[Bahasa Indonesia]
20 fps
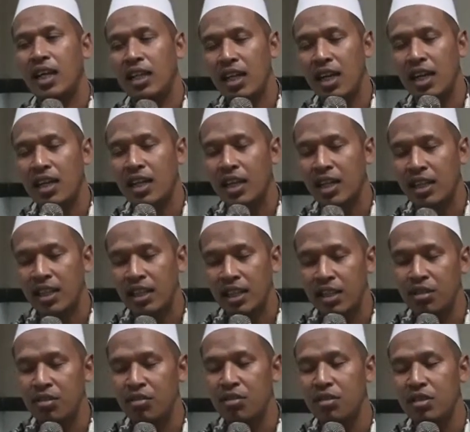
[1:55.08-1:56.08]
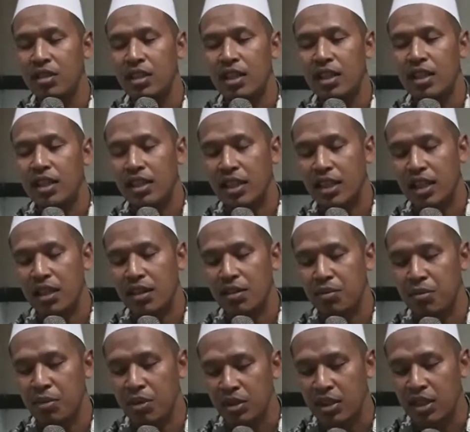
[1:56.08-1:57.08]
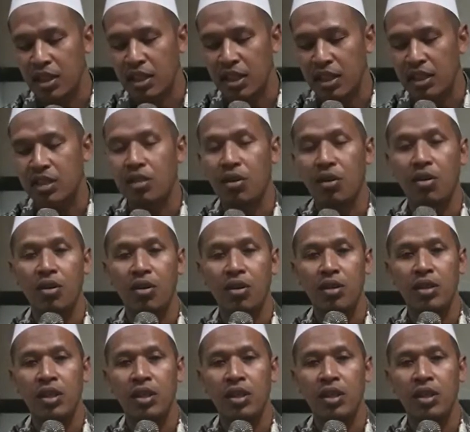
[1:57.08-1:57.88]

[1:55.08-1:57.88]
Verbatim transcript: ngeker niku nggih mboten nedha